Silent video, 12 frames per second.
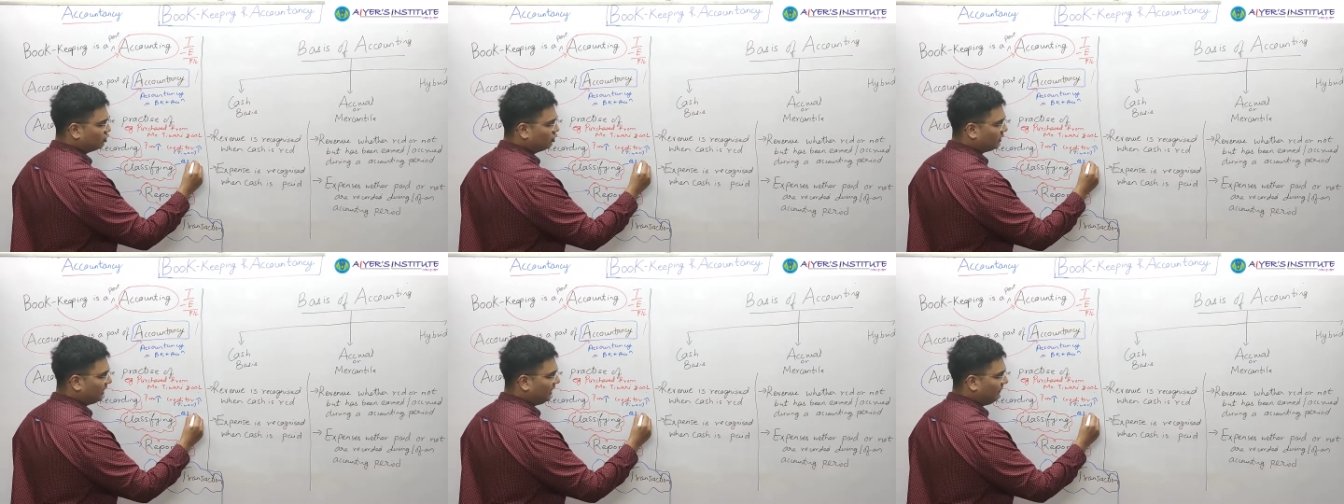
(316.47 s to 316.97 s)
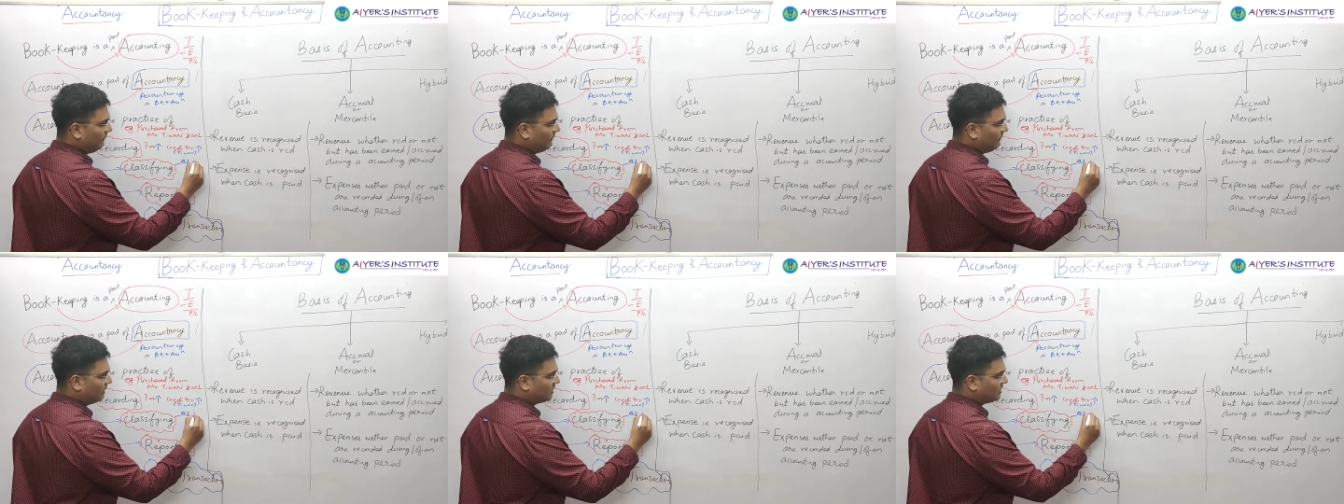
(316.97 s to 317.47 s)
जो कि
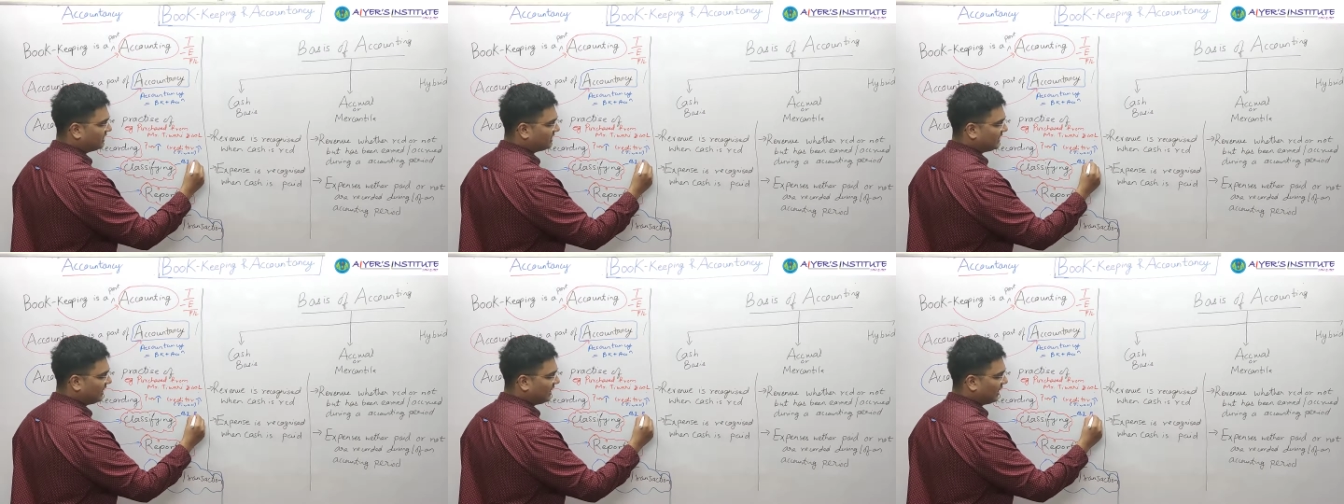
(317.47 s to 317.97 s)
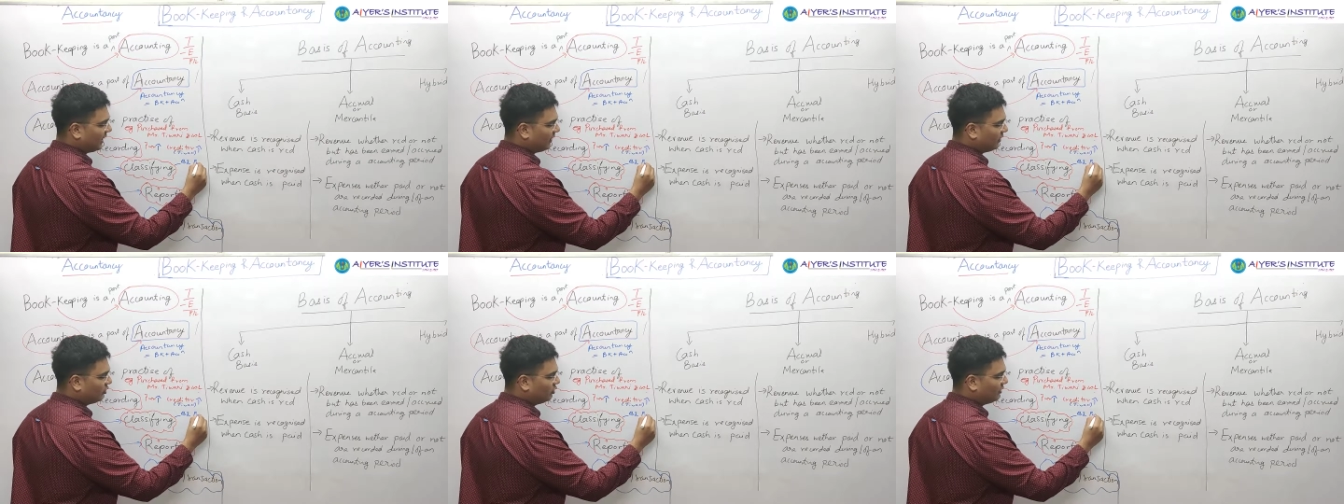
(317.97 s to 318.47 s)
परचेस के लिए है
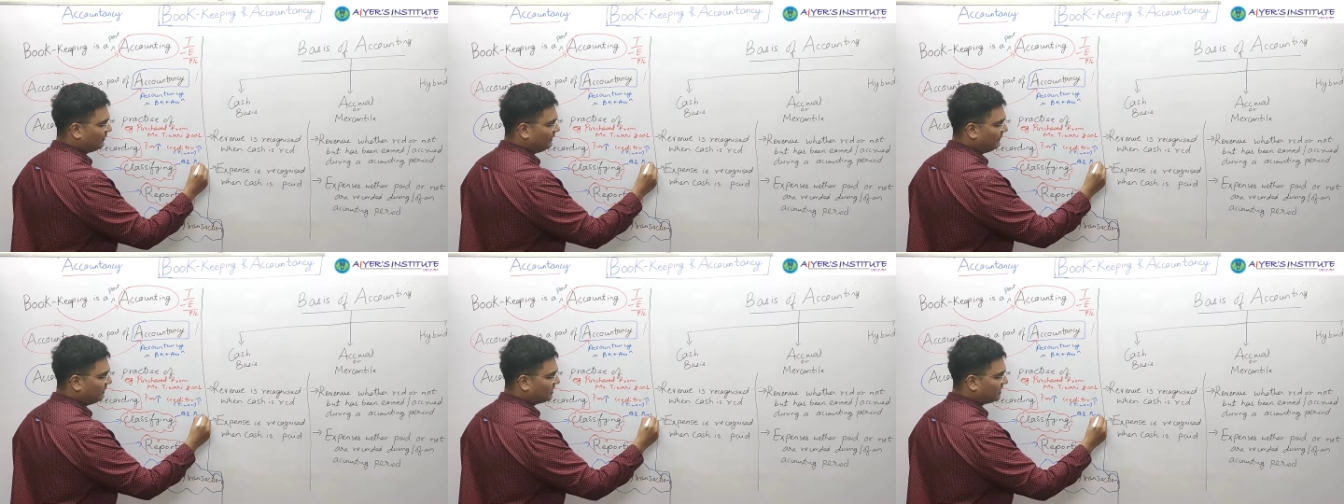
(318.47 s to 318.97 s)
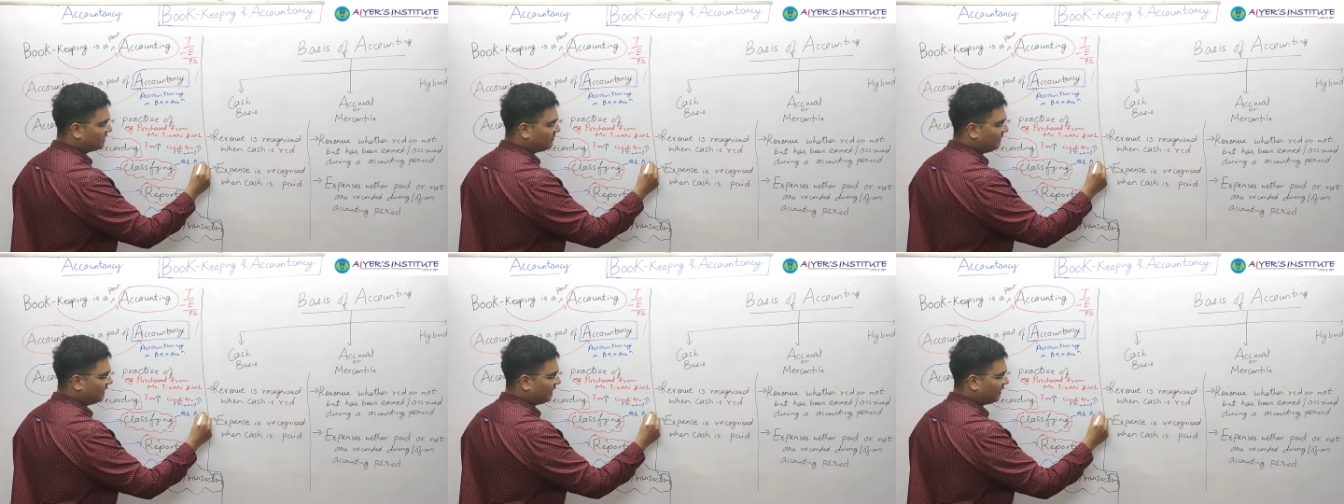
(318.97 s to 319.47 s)
क्योंकि मेरा परचेस
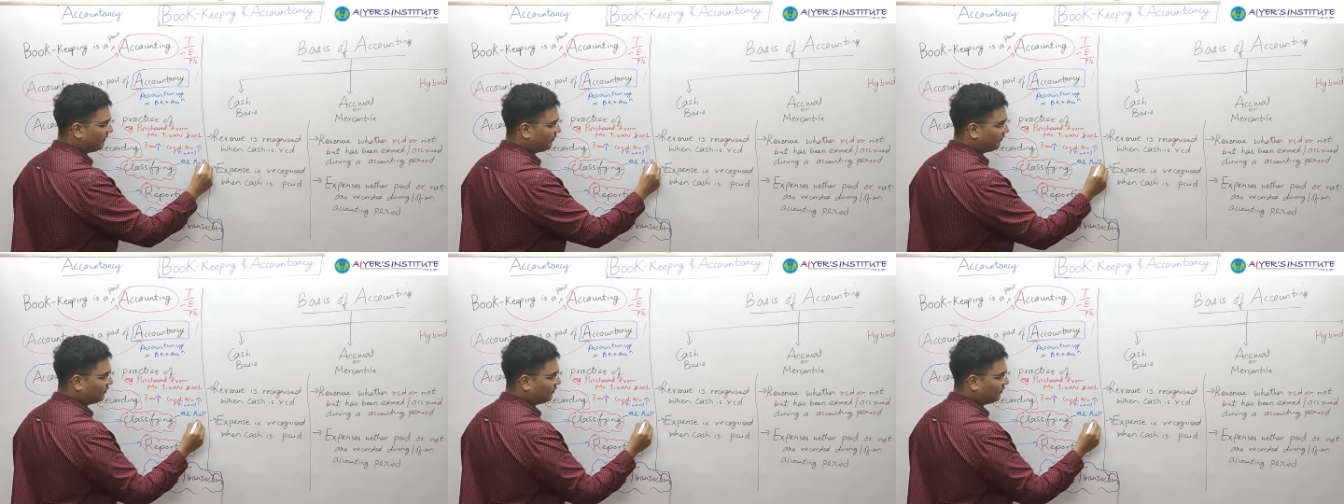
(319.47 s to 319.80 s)
बढ़ गया